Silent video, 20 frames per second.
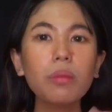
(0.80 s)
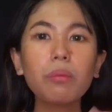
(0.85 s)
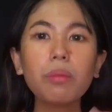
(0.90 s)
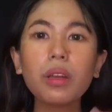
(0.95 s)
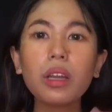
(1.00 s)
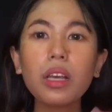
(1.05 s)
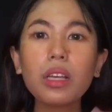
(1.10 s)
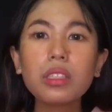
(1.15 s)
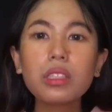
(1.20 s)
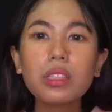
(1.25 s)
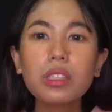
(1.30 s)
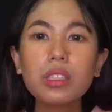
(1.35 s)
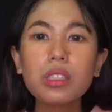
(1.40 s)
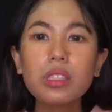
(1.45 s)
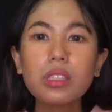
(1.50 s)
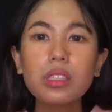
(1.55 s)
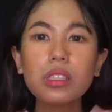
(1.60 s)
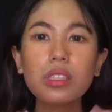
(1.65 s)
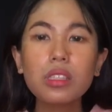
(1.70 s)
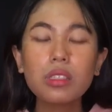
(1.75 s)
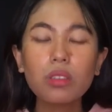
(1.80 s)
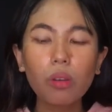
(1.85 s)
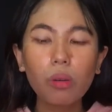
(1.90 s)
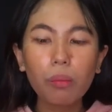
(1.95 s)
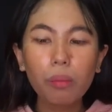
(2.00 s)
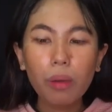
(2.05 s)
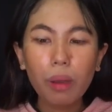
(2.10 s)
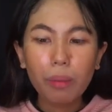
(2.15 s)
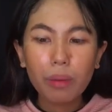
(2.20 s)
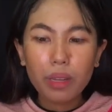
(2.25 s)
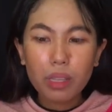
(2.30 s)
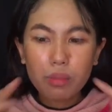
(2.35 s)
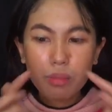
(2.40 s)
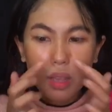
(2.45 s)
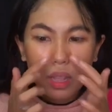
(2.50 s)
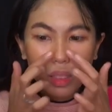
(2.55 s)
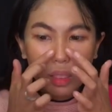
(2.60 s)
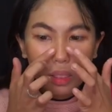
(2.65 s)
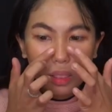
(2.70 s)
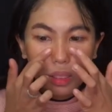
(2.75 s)
pedas sumpah pedes
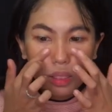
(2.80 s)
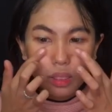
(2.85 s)
banget